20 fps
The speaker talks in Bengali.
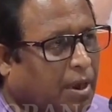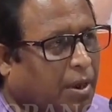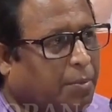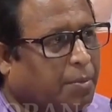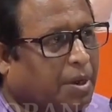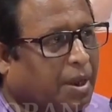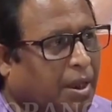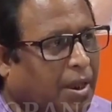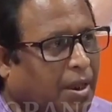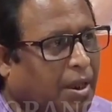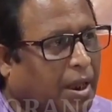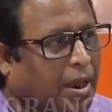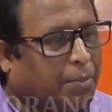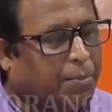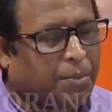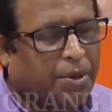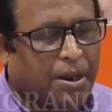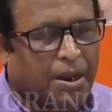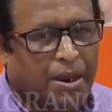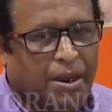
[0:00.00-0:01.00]
আমরা
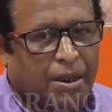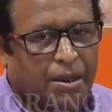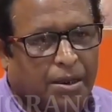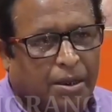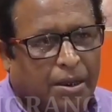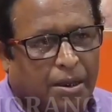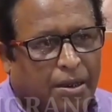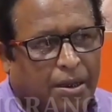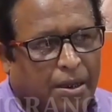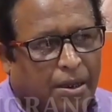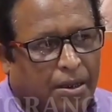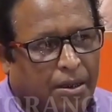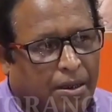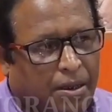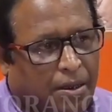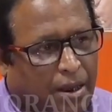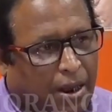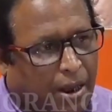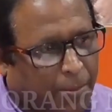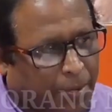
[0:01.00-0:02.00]
আমরা
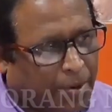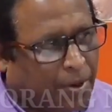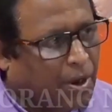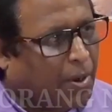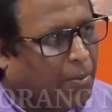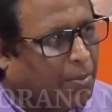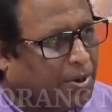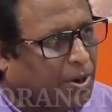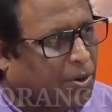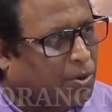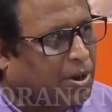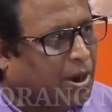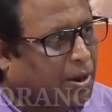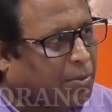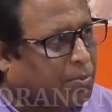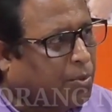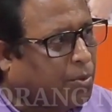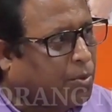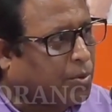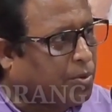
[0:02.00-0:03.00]
আবারও আবেদন
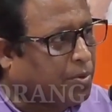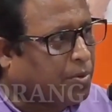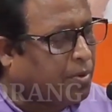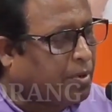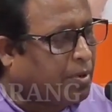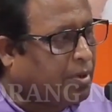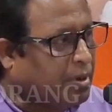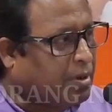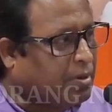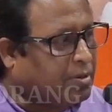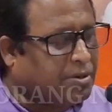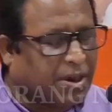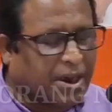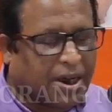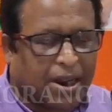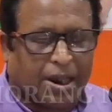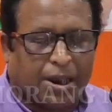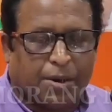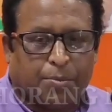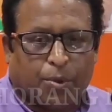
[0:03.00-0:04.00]
রাখবো
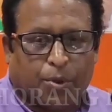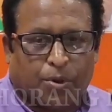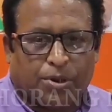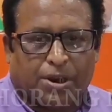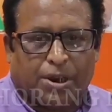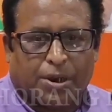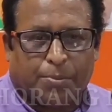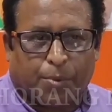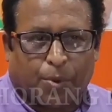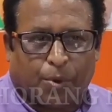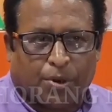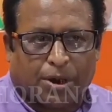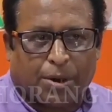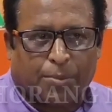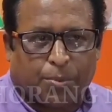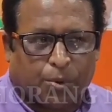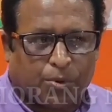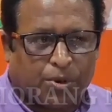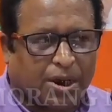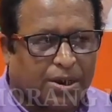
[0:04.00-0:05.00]
যারা এই বন্ধের পক্ষে
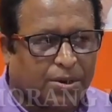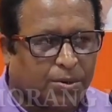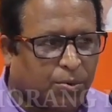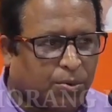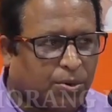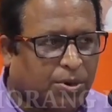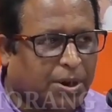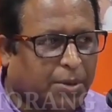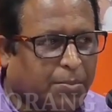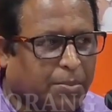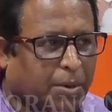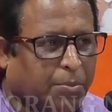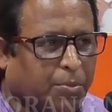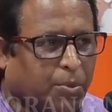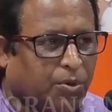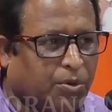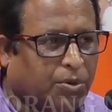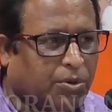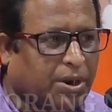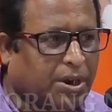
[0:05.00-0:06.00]
প্রচার করছে বা
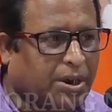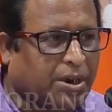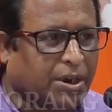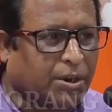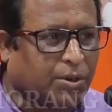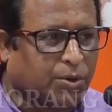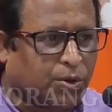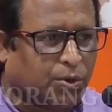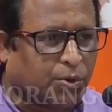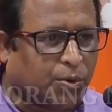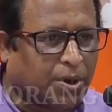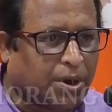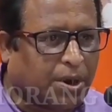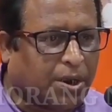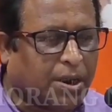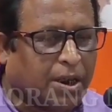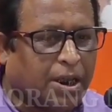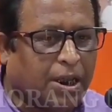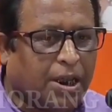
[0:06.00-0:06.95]
বনকে কেন্দ্র করে